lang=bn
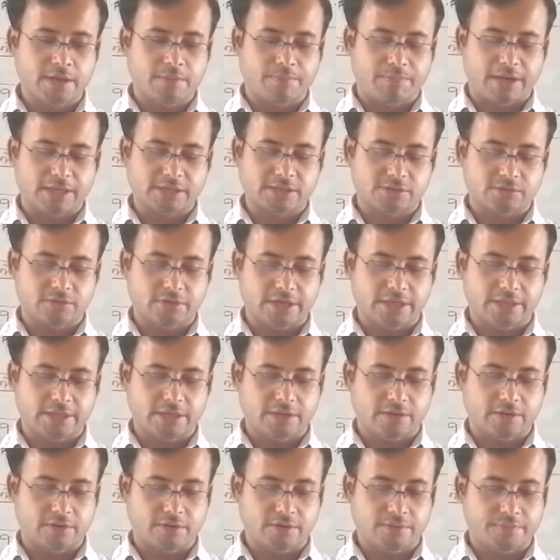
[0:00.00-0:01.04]
পাঁচ নঙে
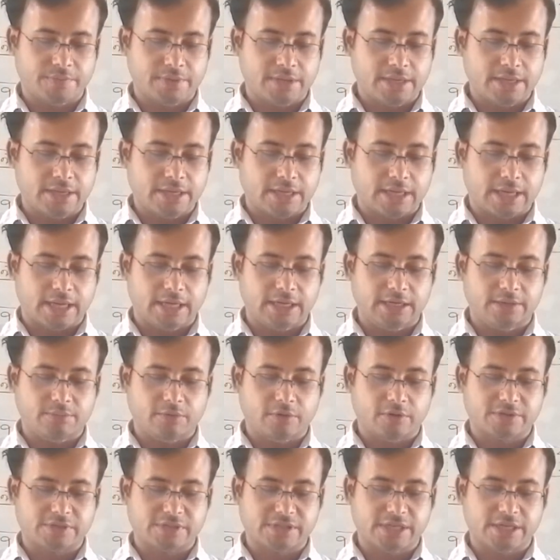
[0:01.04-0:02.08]
দেখো খালি
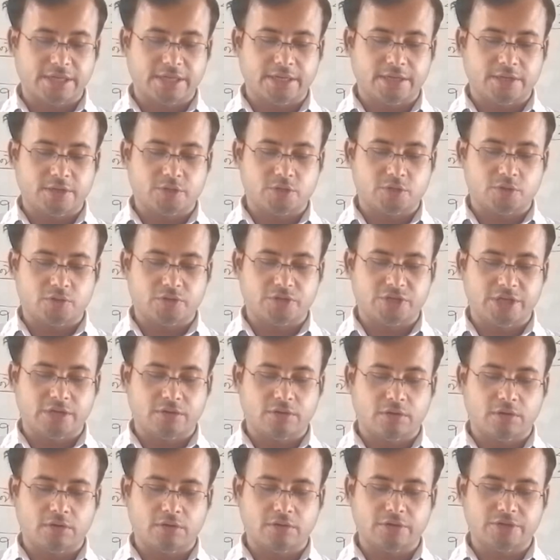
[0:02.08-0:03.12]
বক্সে সঠিক
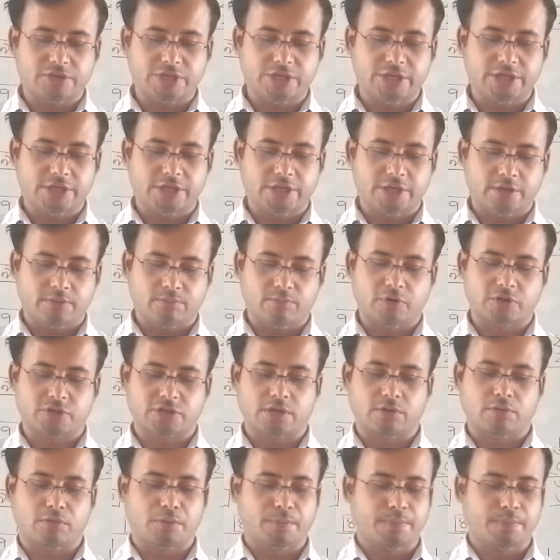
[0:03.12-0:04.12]
অঙ্কটি বসাও